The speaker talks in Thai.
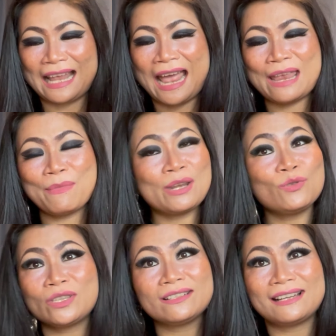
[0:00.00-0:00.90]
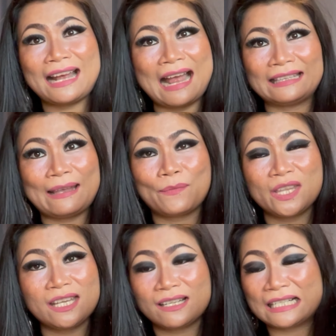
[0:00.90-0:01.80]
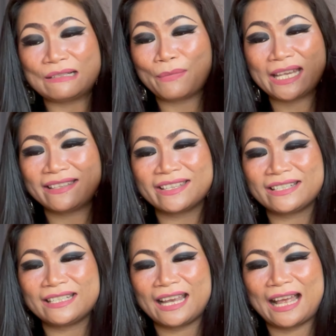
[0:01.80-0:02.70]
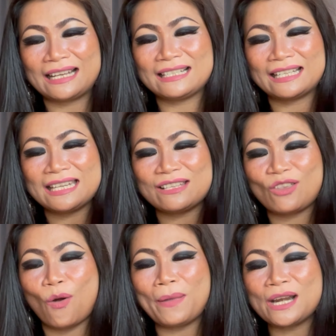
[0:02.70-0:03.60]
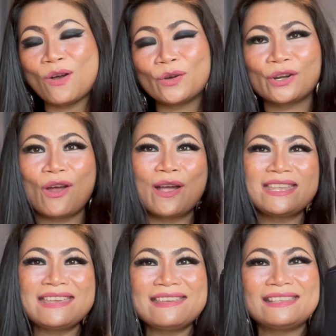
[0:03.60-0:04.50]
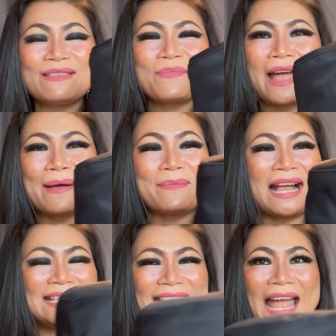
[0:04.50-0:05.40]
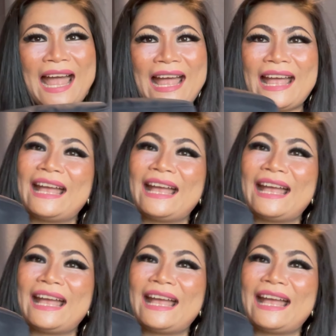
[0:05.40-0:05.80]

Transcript: ถ้าให้แม่นุชซื้อราคาเต็มนี่คือไม่ซื้อนะคะ เหลือที่ 2,625 บาทจ้า